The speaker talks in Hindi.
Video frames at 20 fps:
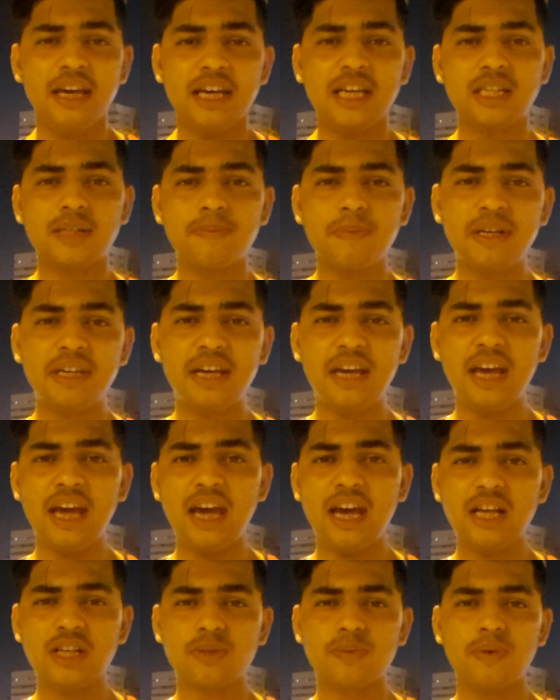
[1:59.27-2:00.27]
इसमें ये
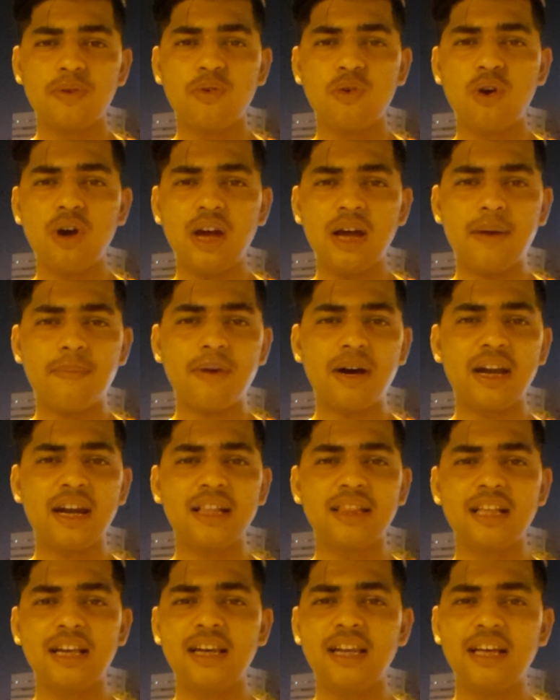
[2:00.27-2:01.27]
है इसमें वो है हमारा
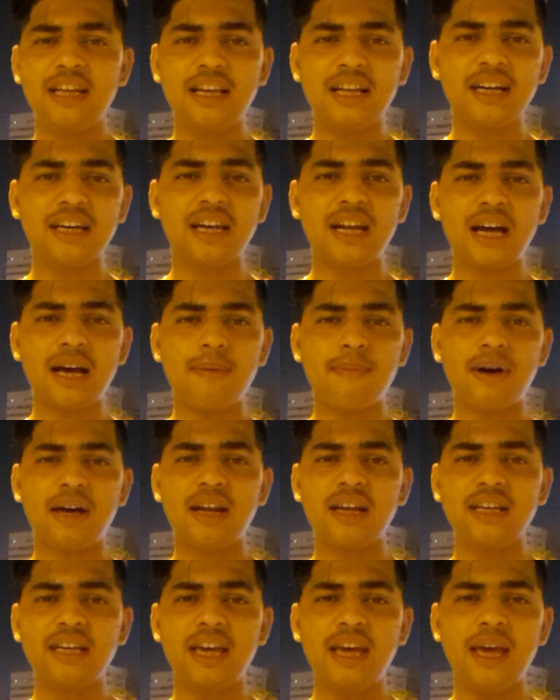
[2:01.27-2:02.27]
दिल नहीं लग रहा
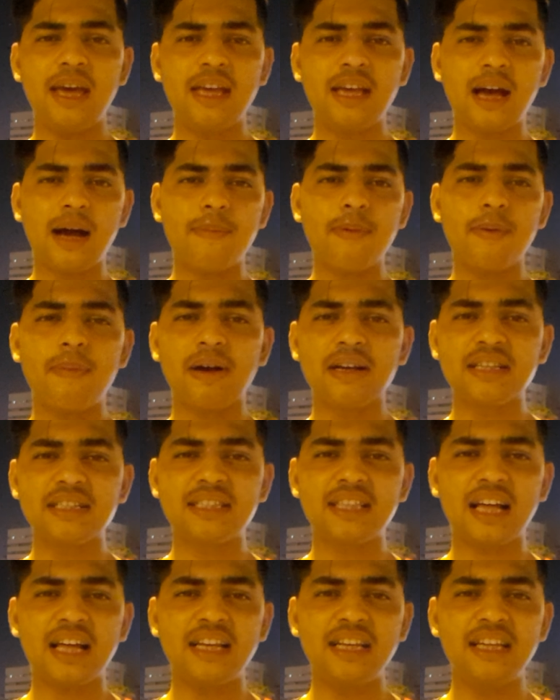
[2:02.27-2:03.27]
हमारा ये है यहाँ
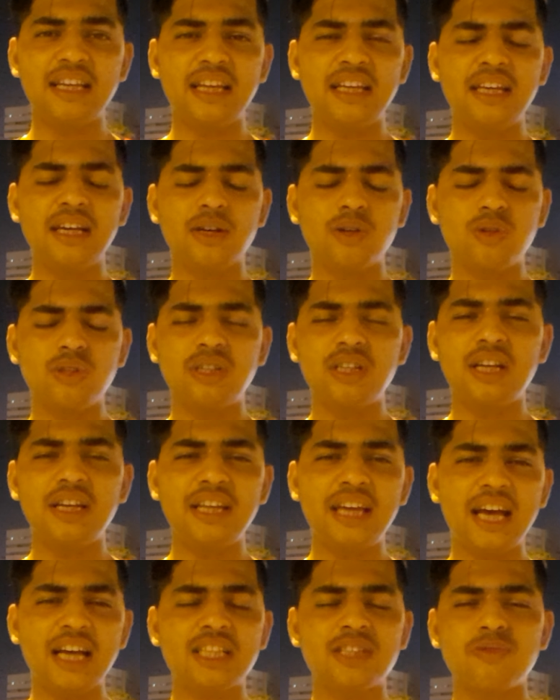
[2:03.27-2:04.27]
पाकिस्तानी नहीं है कुछ यानी
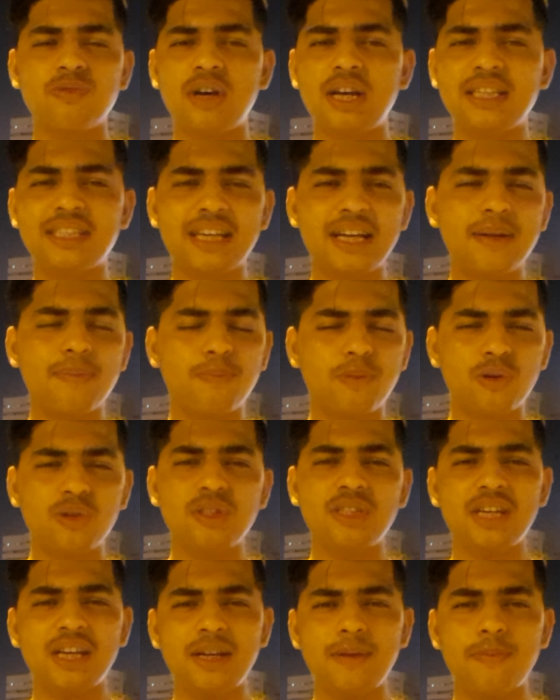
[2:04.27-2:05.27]
एक्स वाई जेड बहुत
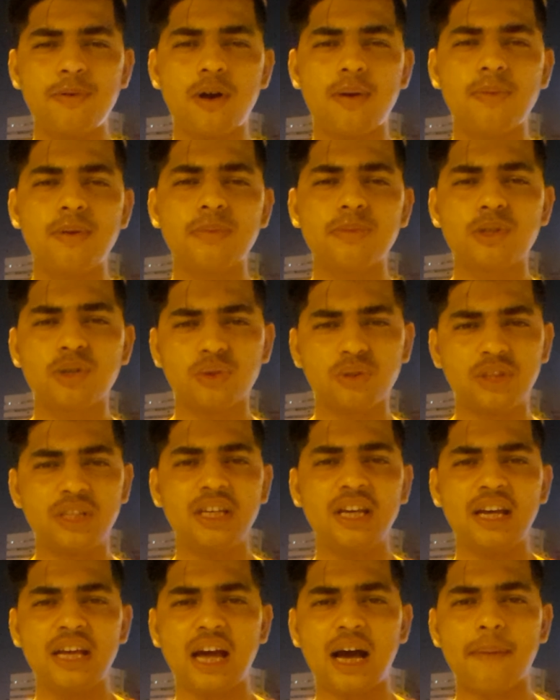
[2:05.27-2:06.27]
सारी प्रॉब्लम्स होती
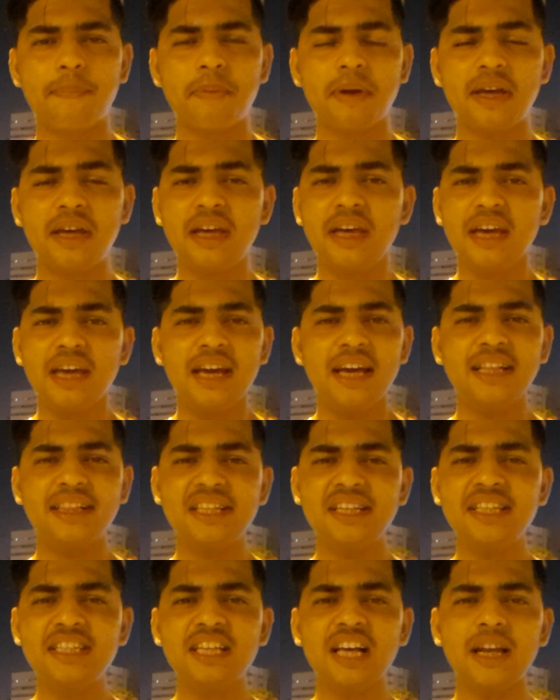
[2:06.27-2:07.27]
हैं यहाँ पे
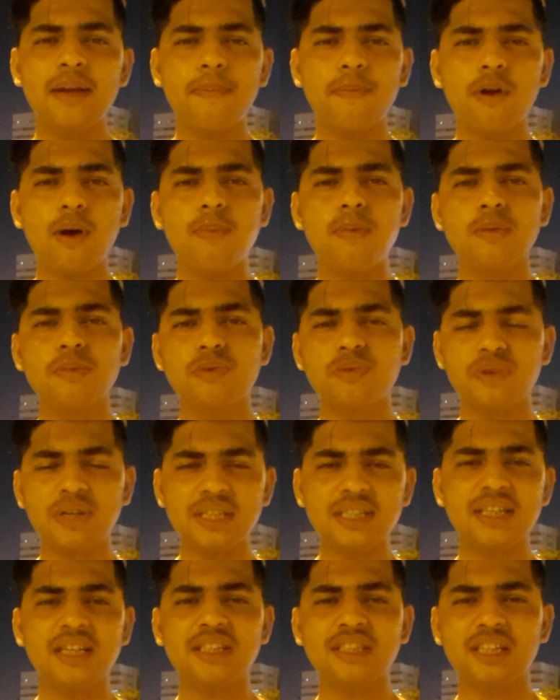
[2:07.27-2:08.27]
इतनी सारी प्रॉब्लम्स
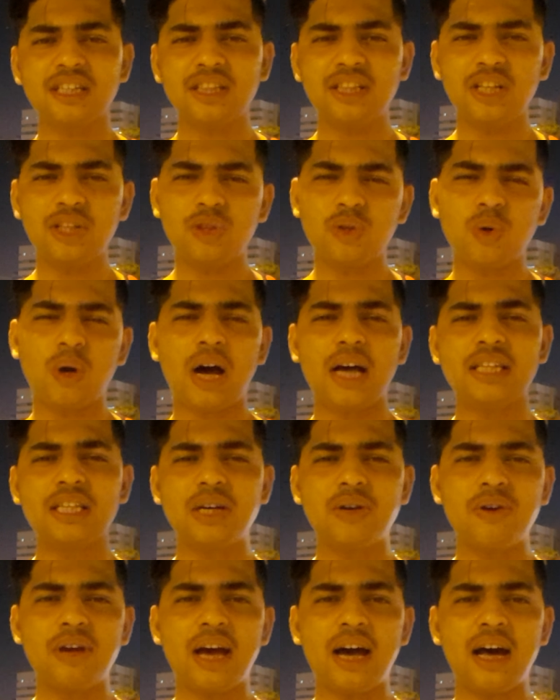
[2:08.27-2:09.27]
फेस कर सकते तो आ
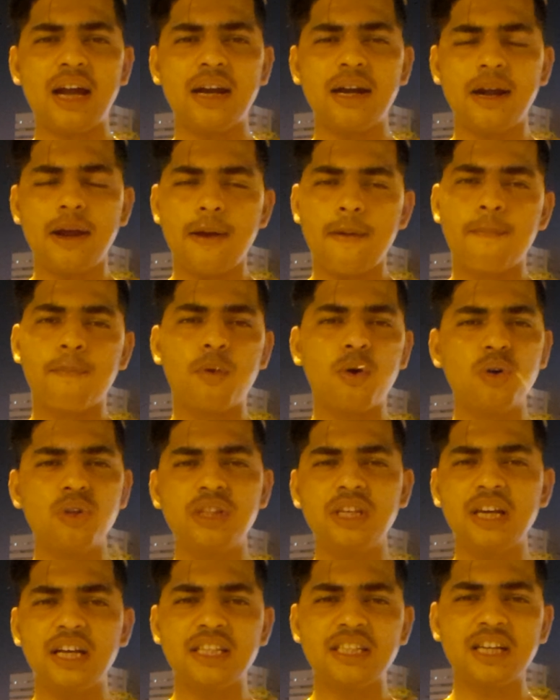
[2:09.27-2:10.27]
जाओ यार बहुत
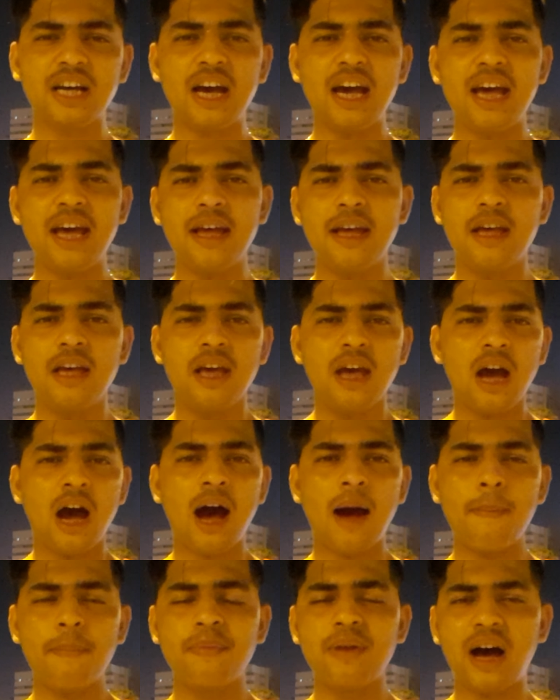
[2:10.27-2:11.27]
ही अच्छा है
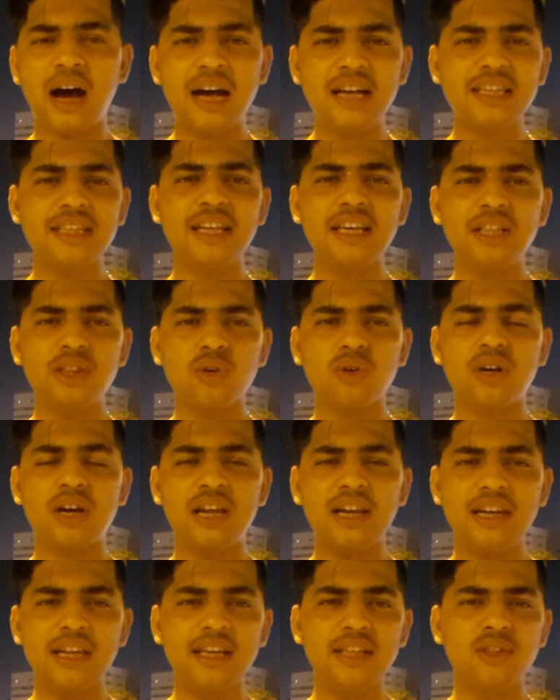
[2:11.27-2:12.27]
आप आज नहीं तो
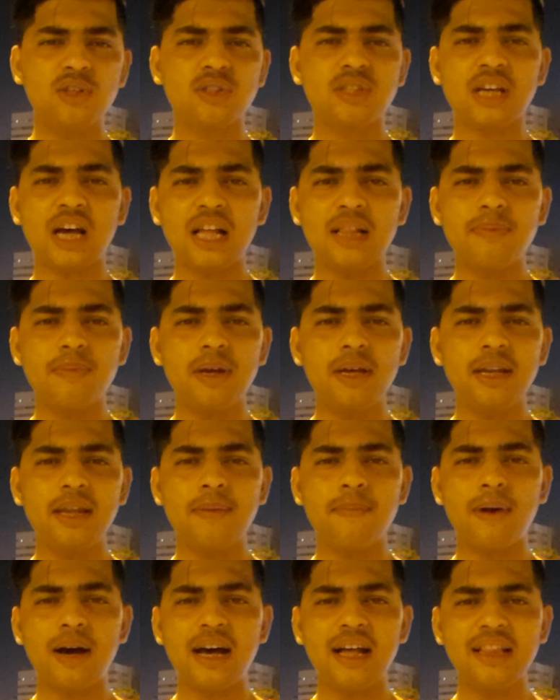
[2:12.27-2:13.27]
कल नहीं तो सात महीने
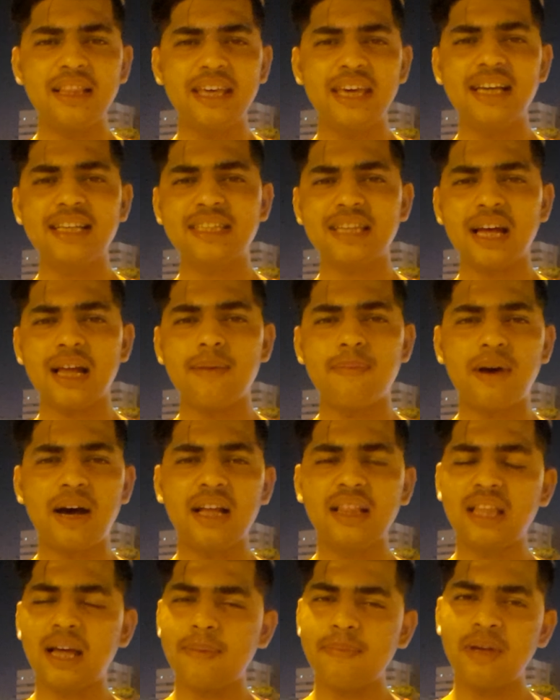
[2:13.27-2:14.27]
बाद एक साल
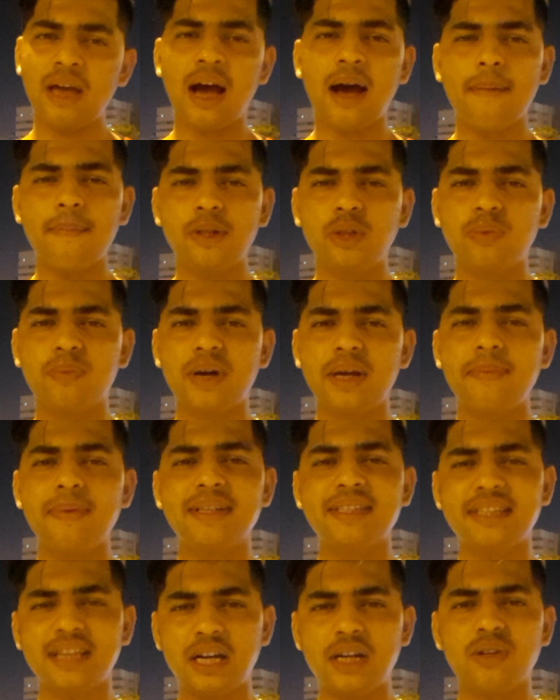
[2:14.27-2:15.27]
बाद आप यहाँ पे दुबई में
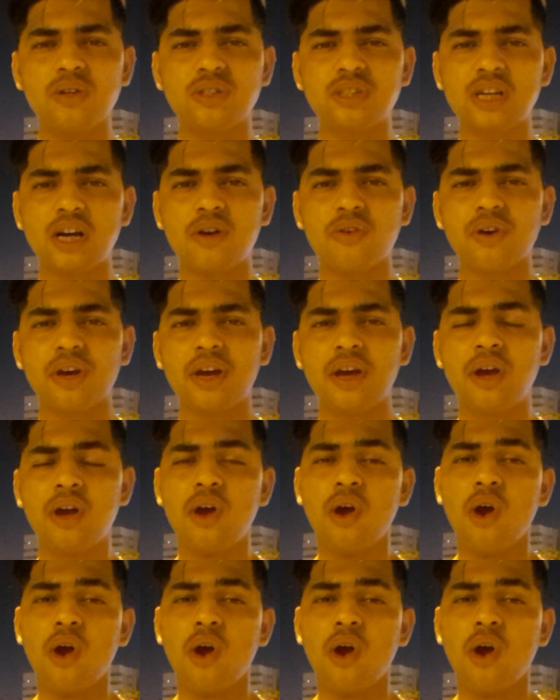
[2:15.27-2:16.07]
सेट हो जाओगे